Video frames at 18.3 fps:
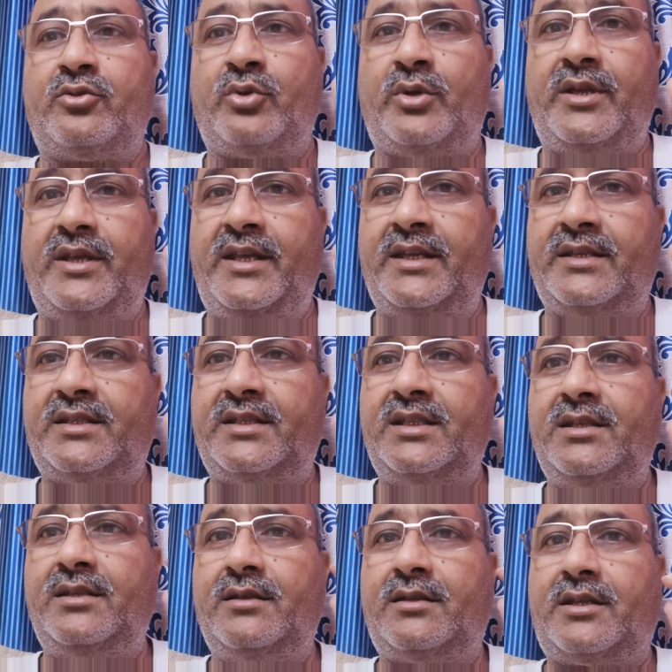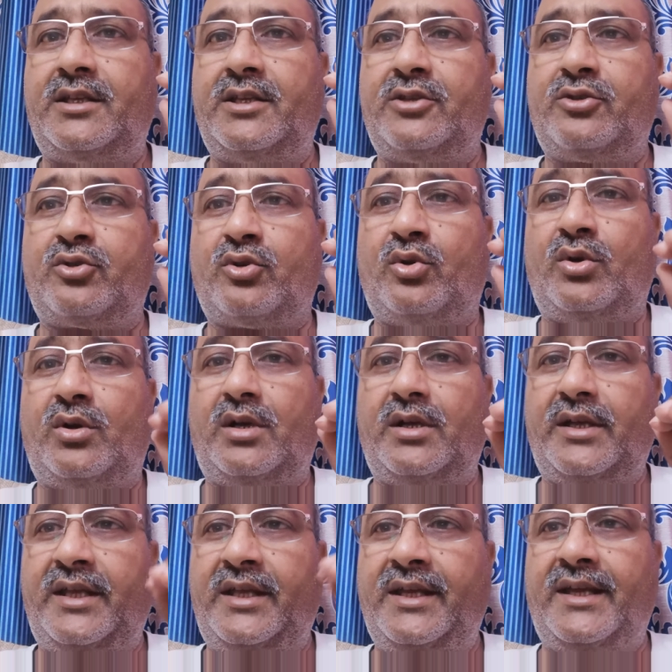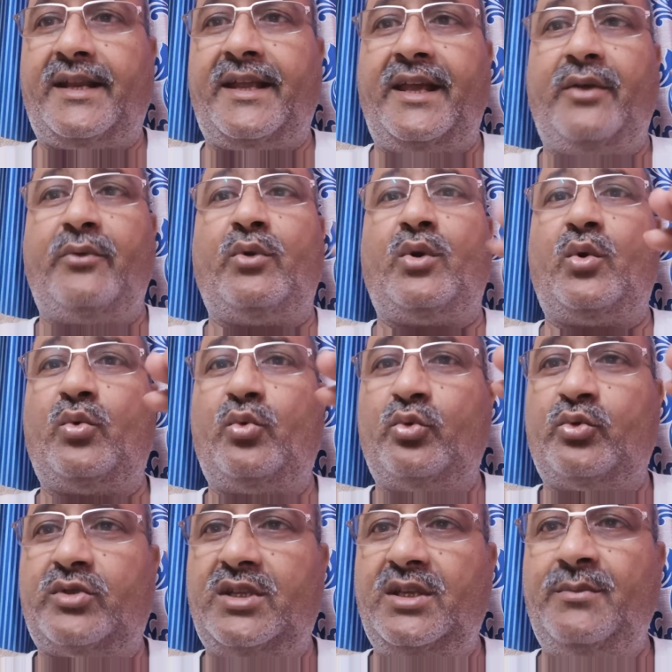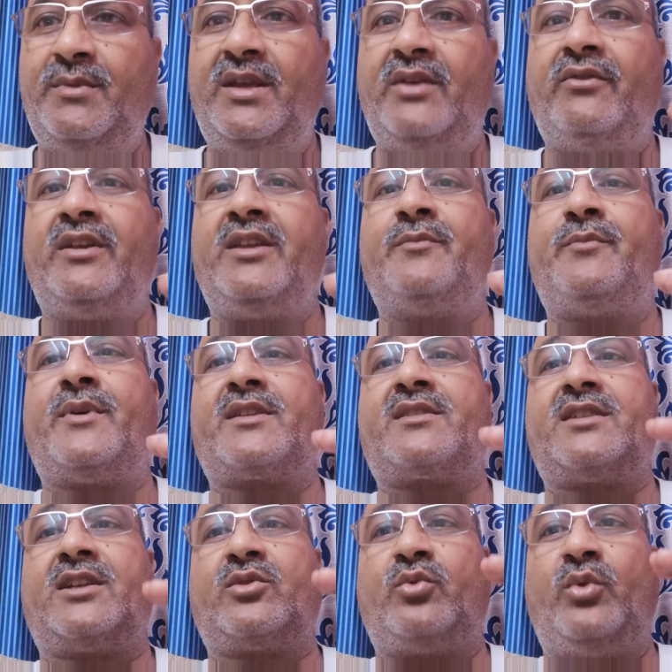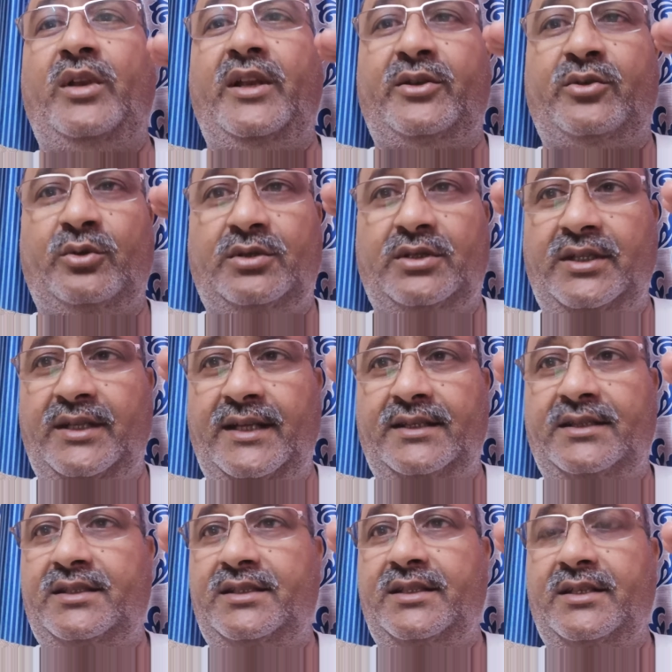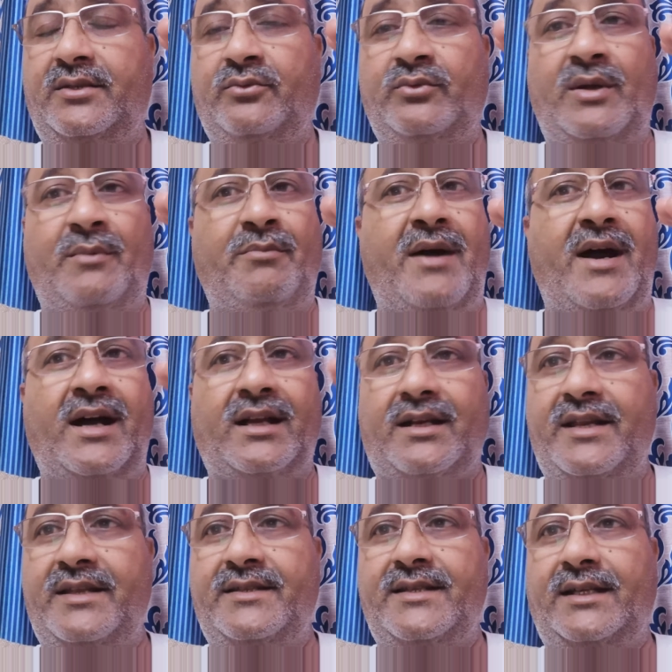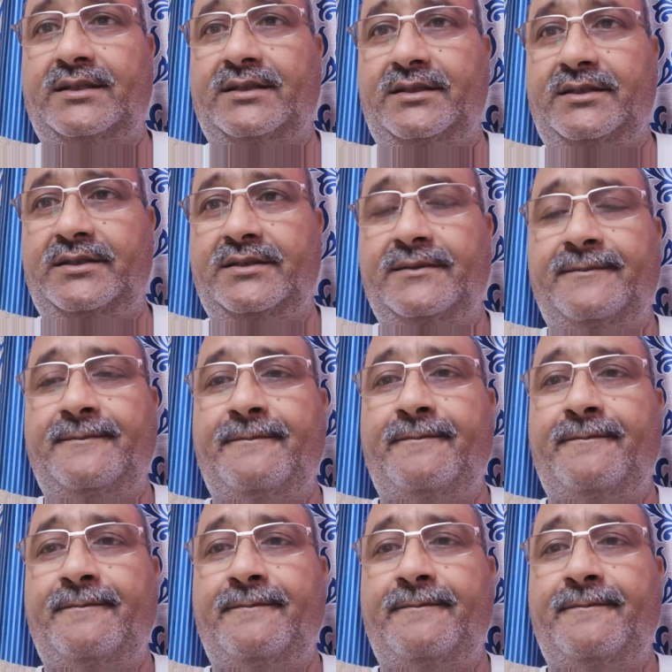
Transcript: क्योंकि एसी की जो एयर है वो उसी में वहीं पर सर्कुलेट होती रहती है वह बाहर नहीं जाती